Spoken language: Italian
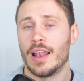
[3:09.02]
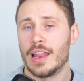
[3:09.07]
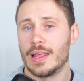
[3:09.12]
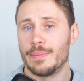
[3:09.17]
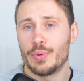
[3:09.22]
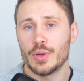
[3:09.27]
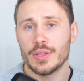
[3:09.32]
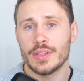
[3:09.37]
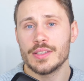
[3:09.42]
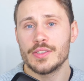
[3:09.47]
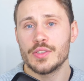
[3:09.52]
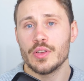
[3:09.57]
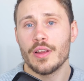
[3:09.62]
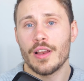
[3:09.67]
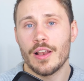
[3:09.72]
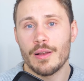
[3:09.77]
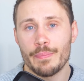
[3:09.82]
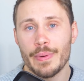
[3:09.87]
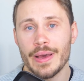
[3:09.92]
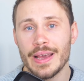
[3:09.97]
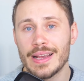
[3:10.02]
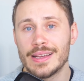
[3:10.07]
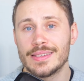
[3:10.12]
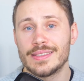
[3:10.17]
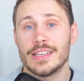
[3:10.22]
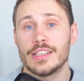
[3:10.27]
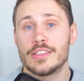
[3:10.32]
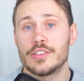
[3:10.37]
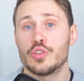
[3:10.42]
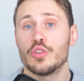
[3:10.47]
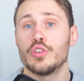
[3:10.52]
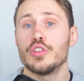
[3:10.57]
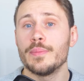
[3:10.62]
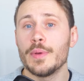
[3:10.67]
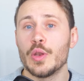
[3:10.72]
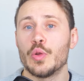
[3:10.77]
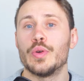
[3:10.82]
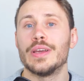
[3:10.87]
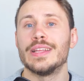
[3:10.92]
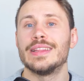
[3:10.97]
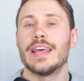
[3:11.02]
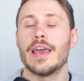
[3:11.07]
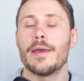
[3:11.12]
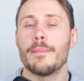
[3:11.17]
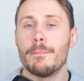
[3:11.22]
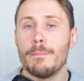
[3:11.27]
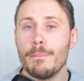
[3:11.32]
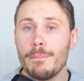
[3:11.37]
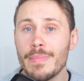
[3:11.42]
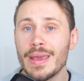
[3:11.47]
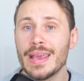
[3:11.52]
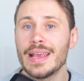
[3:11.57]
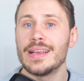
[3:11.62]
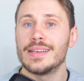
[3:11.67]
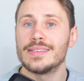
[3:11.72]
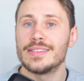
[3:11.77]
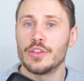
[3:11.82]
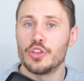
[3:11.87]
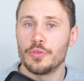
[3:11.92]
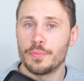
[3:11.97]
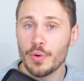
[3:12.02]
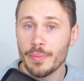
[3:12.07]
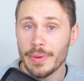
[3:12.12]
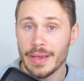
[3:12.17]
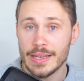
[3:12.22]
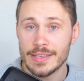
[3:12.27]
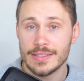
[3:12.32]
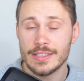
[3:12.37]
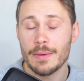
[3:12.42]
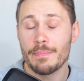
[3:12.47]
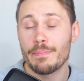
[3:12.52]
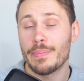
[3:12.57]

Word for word: Le importazioni nel paese sono diminuite mese dopo mese